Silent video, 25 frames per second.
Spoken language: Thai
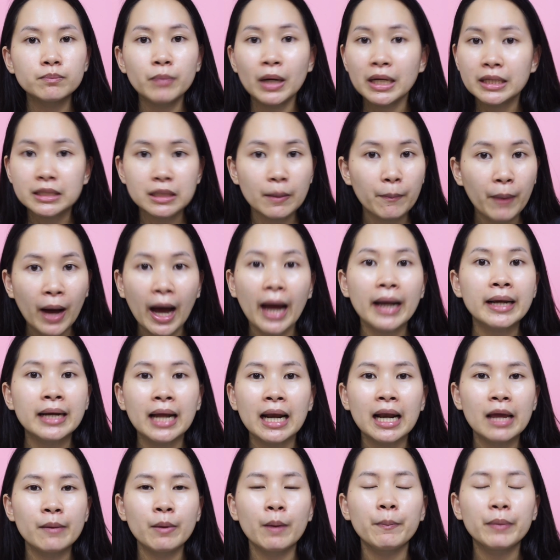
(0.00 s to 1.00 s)
ผลิตภัณฑ์
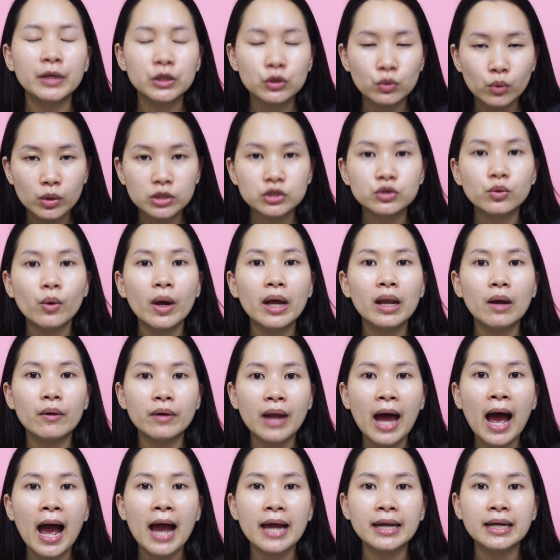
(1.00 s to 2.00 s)
อะไรมาเป็นตัวช่วยเรา
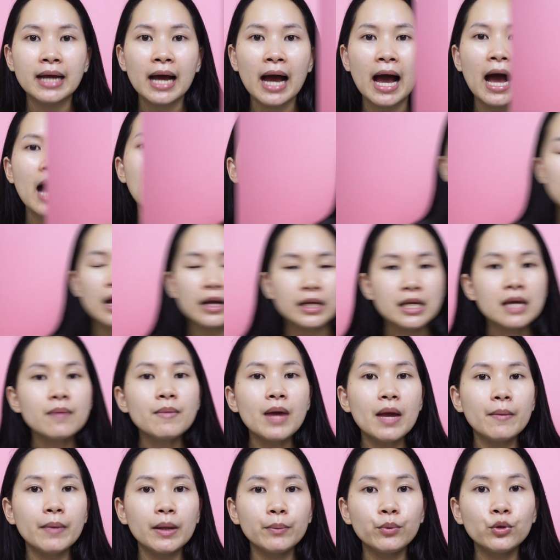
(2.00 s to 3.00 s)
ได้นะคะแล้วที่เม
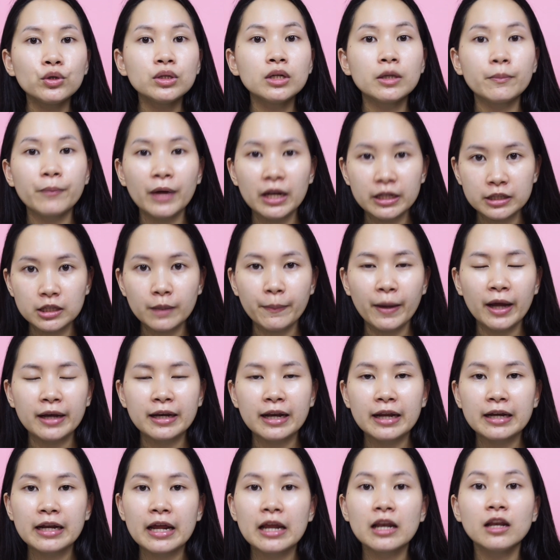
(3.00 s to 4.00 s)
ย์ไม่พูดถึงผลิตภัณฑ์
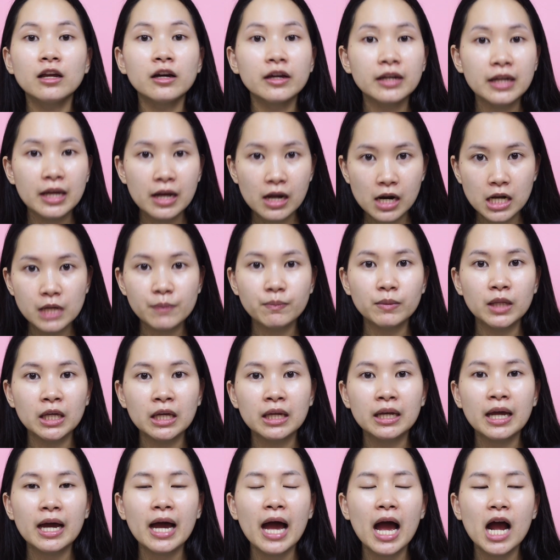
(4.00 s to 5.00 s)
ใดๆเลยในคลิปนี้
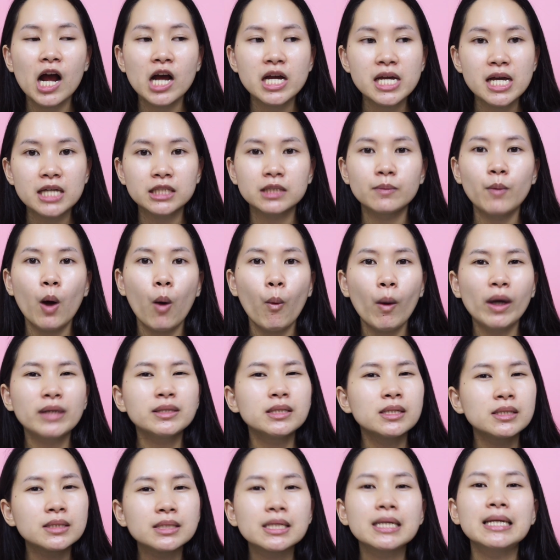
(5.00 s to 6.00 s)
นะคะ ก็อยากจะบอกว่า
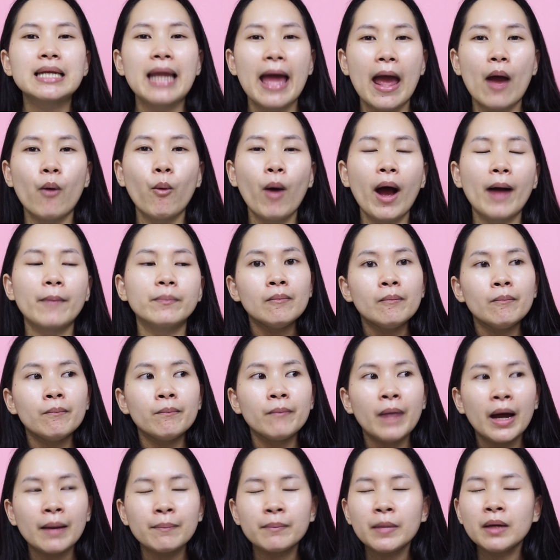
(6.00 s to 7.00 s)
จริงๆ แล้วอะ่ะ
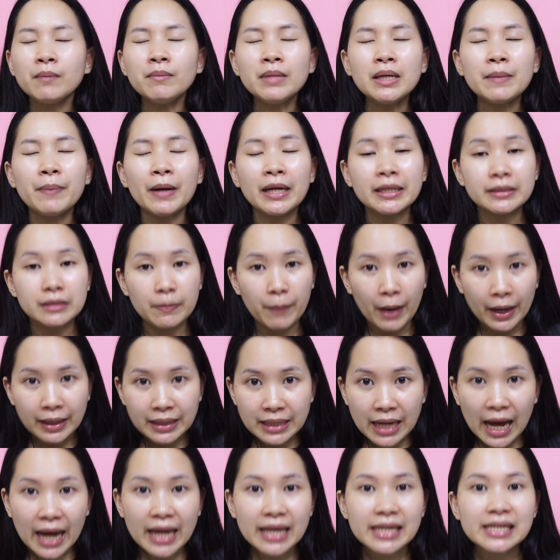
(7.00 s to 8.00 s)
มันไม่มีผลิตภัณ
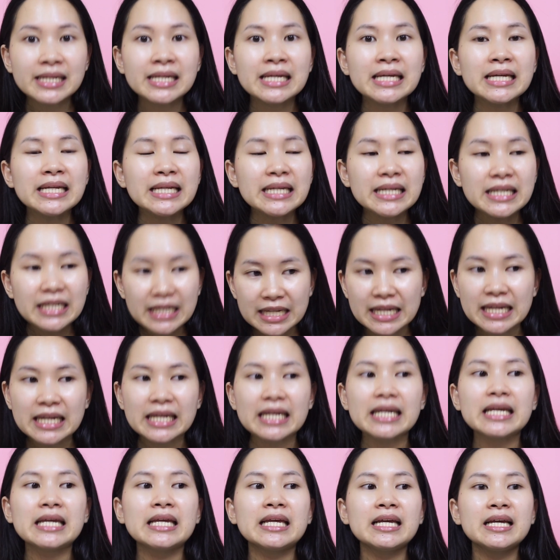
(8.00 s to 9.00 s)
ฑ์ใดที่ดี
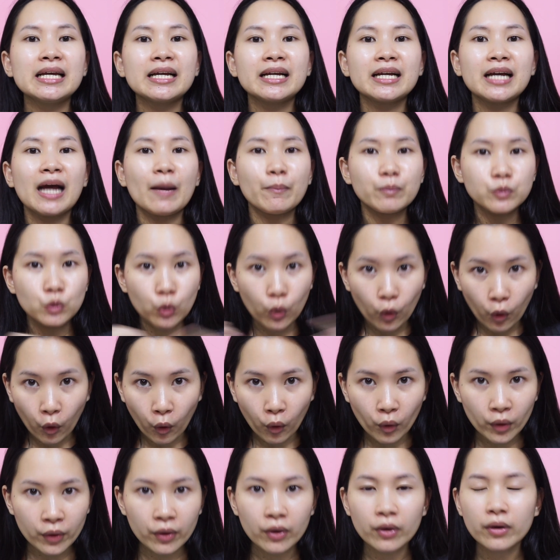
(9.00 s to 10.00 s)
กับทุกค
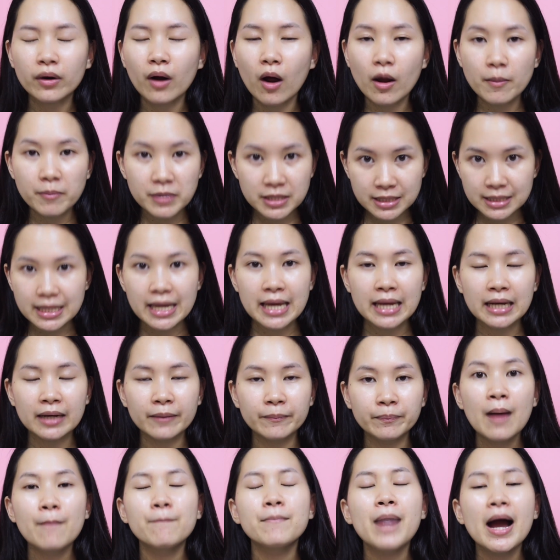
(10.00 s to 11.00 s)
น
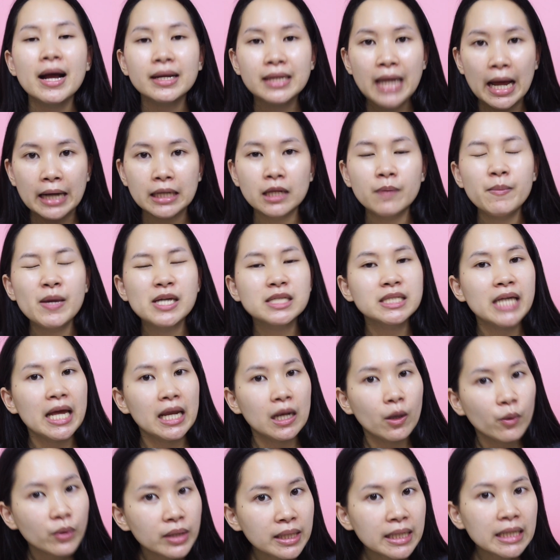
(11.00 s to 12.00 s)
100%บางอย่างที่เมย์ใช้
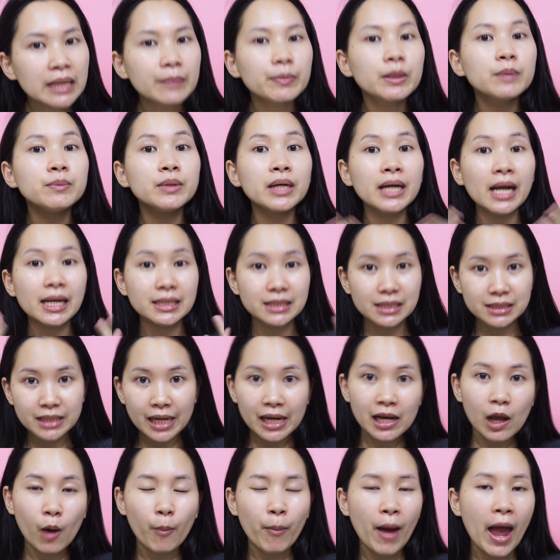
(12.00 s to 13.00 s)
แล้วดีเพื่อนๆอาจจะใช้
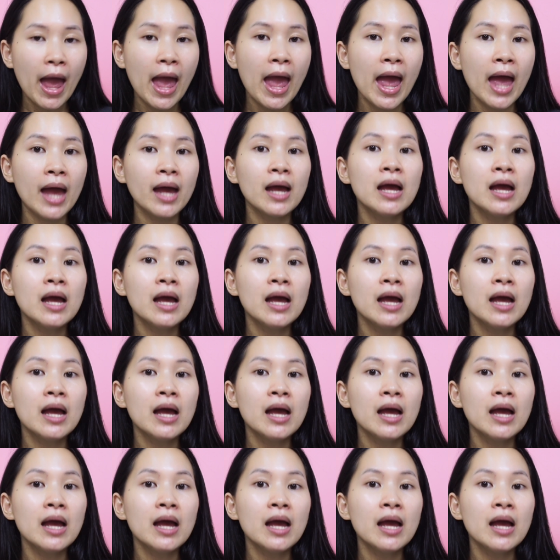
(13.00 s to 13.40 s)
แล้วแพ้